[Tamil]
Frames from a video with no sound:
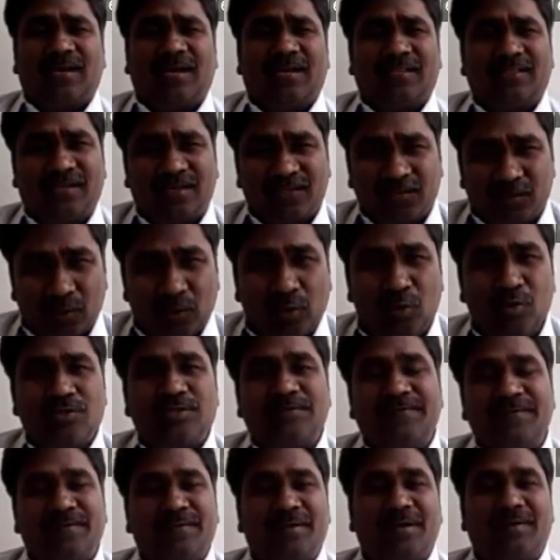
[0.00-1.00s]
கிட்டத்தட்ட தொண்ணூறு
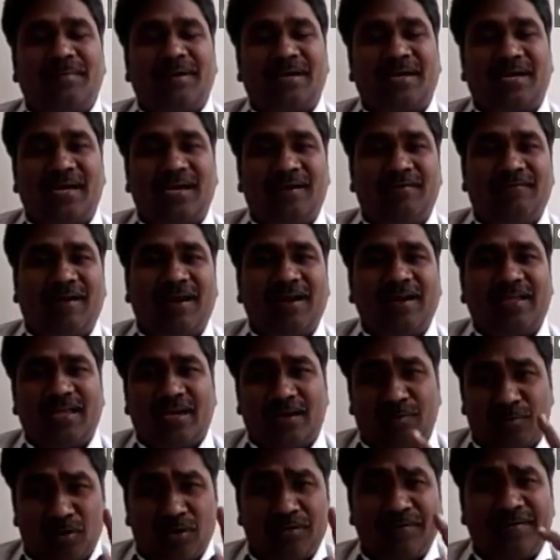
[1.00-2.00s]
சதவீதமான மக்கள்
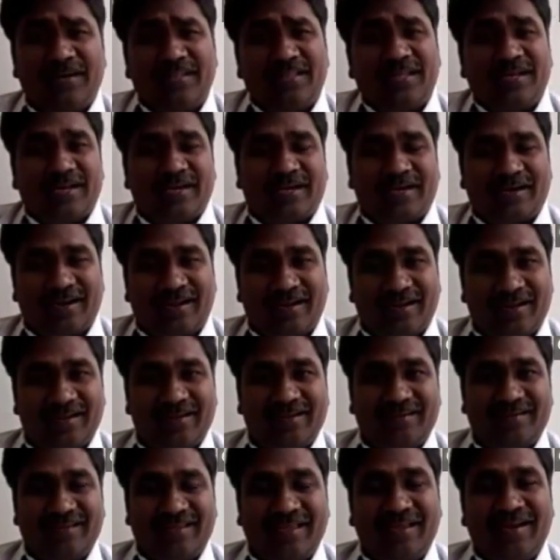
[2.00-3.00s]
வாழ்க்கையில் ஒரு வீடு தான் கட்டுறாங்க
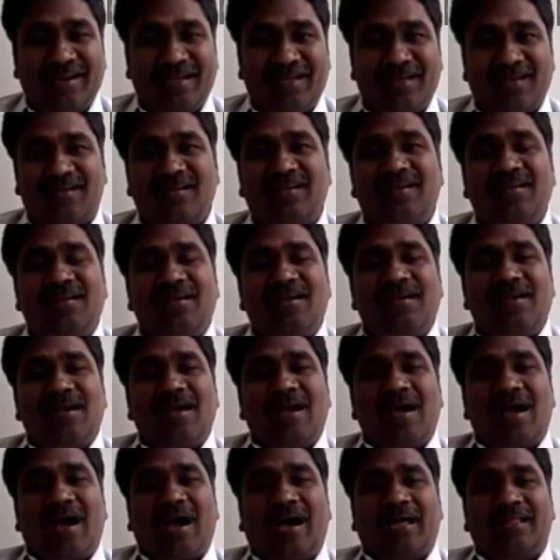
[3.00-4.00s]
ஏன்னா
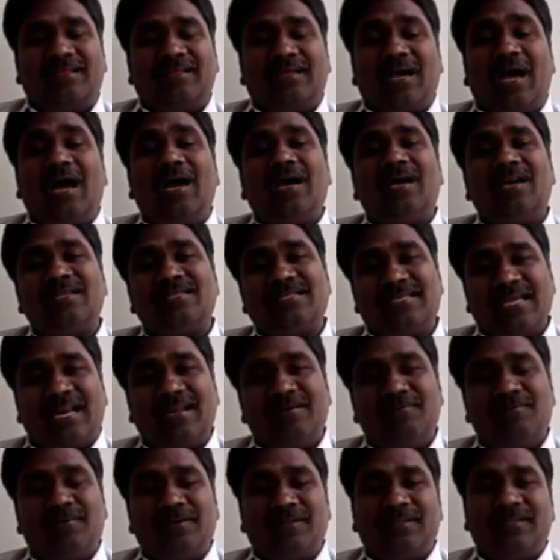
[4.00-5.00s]
அதுக்காகிற
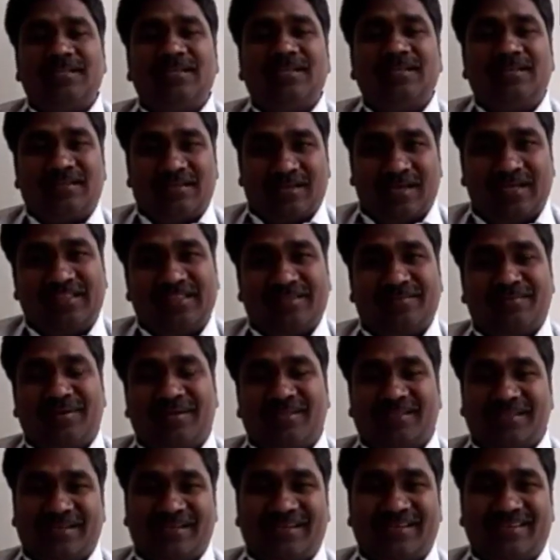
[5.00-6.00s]
செலவு வந்து அந்த
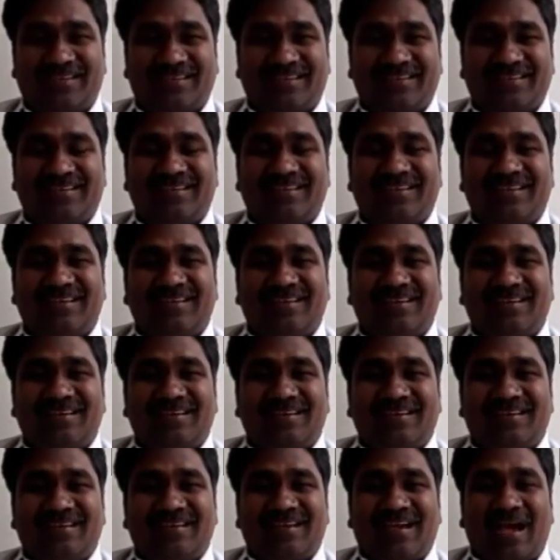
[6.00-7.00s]
மாதிரி
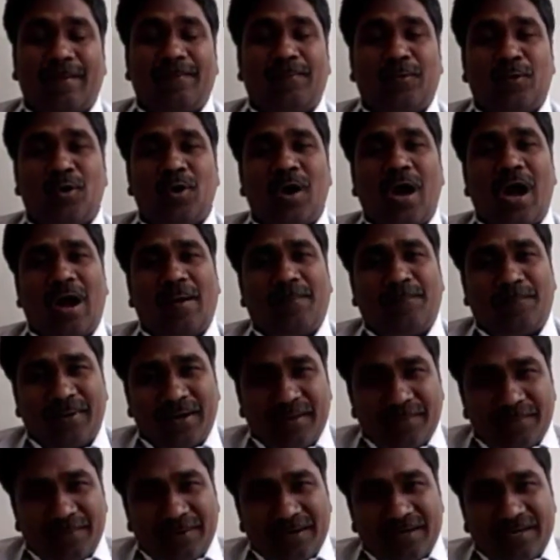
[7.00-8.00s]
அப்போது
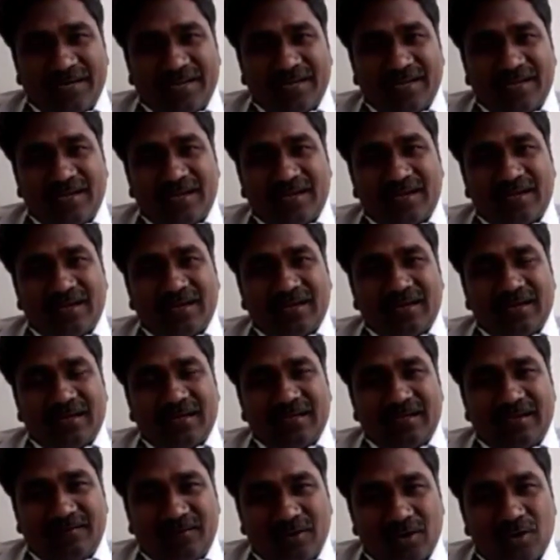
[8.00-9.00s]
அப்படிப்பட்ட
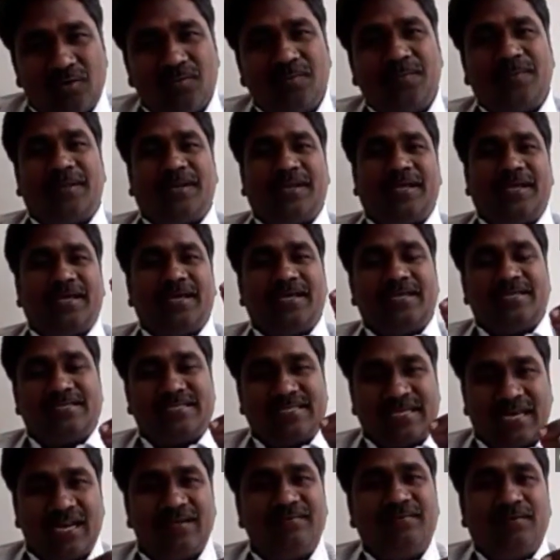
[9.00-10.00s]
இவ்வளவு பெரிய
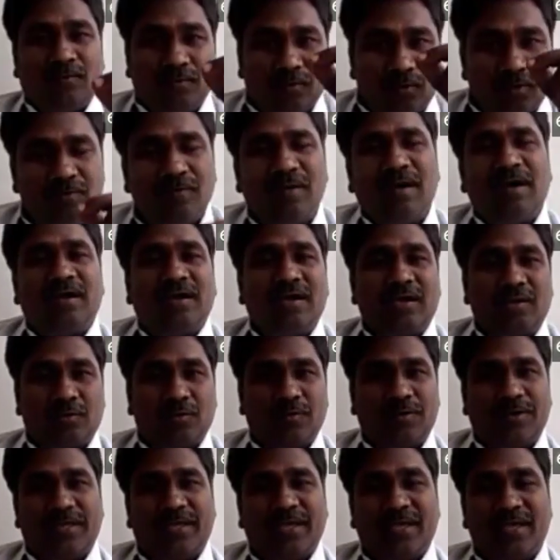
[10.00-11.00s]
செலவு
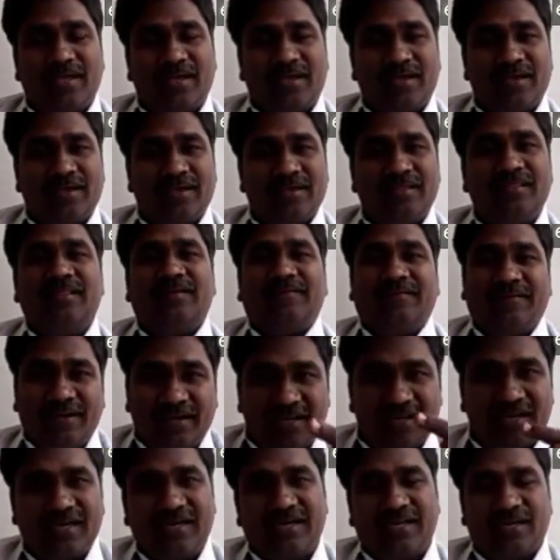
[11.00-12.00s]
உள்வாங்கக்கூடிய இந்த
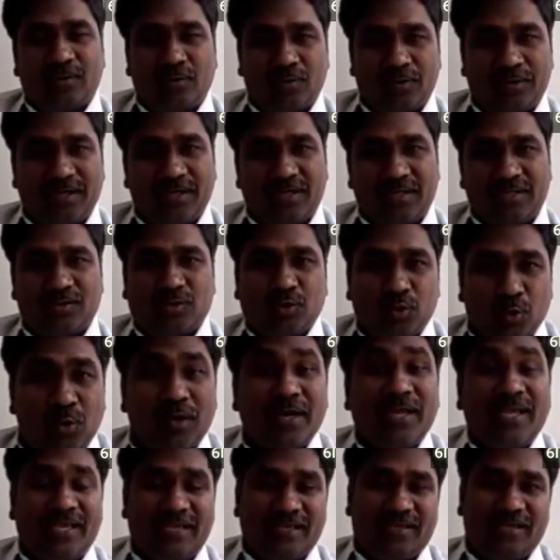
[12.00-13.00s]
வீடு கட்டக்கூடிய
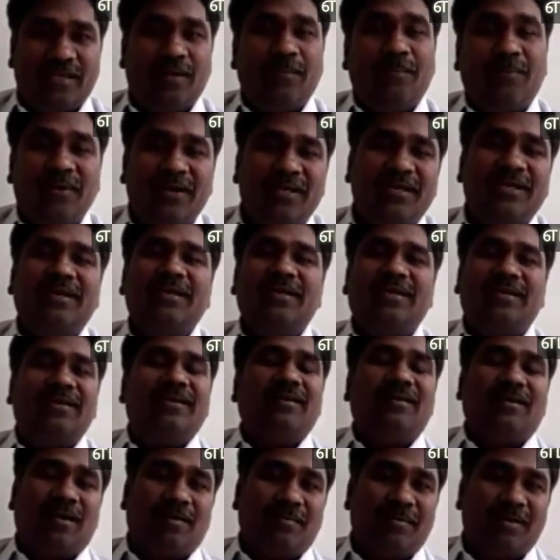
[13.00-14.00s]
துறை எப்படி
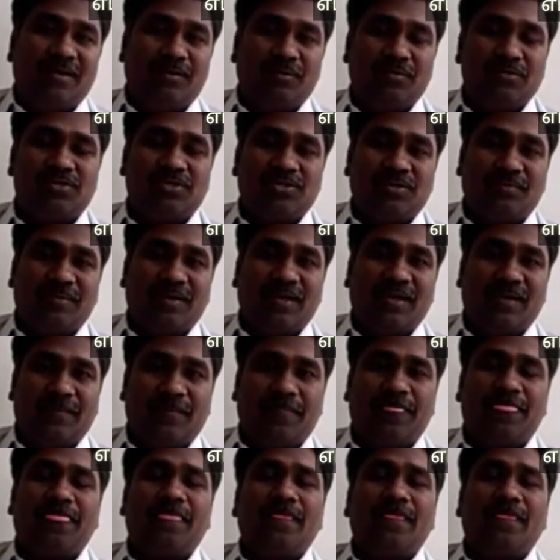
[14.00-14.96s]
இருக்குது அப்படின்னு யோசித்தோம்னா